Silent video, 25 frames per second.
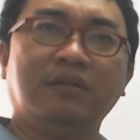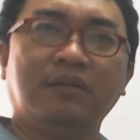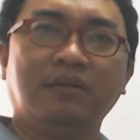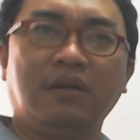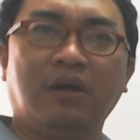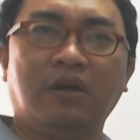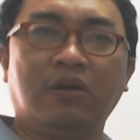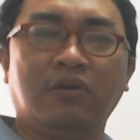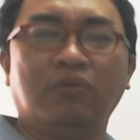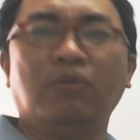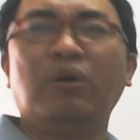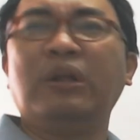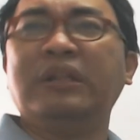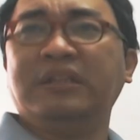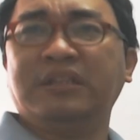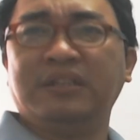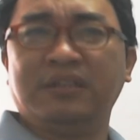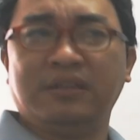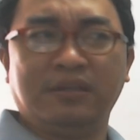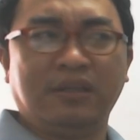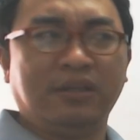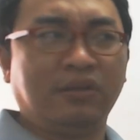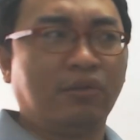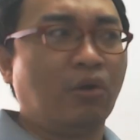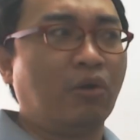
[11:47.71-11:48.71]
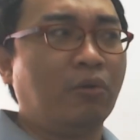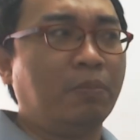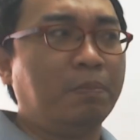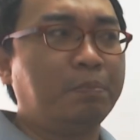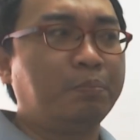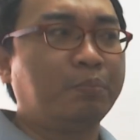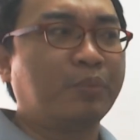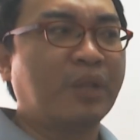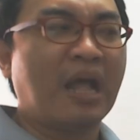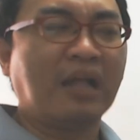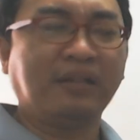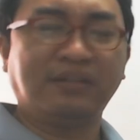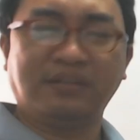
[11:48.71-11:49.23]
哦乱扯一通，
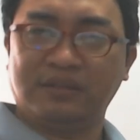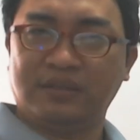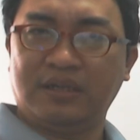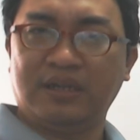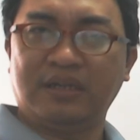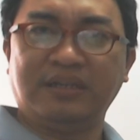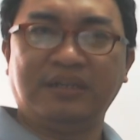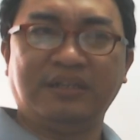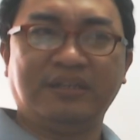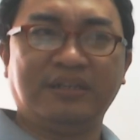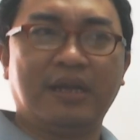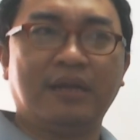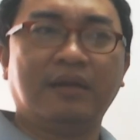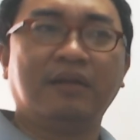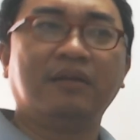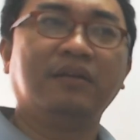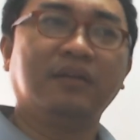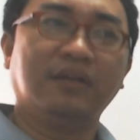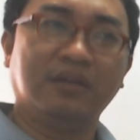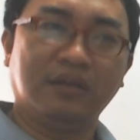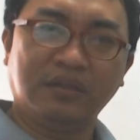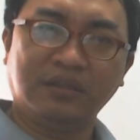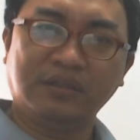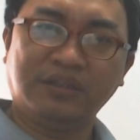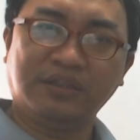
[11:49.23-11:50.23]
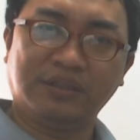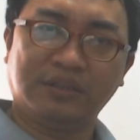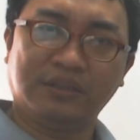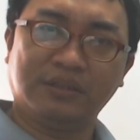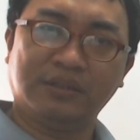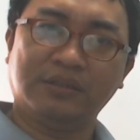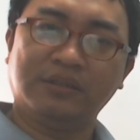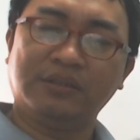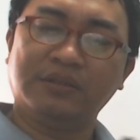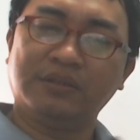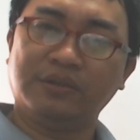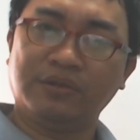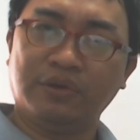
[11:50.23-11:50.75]
他只跟你讲何时
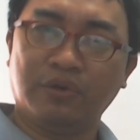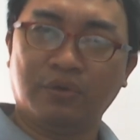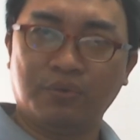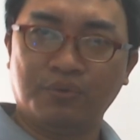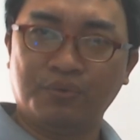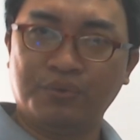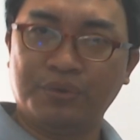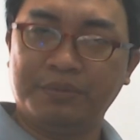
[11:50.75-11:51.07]
有运，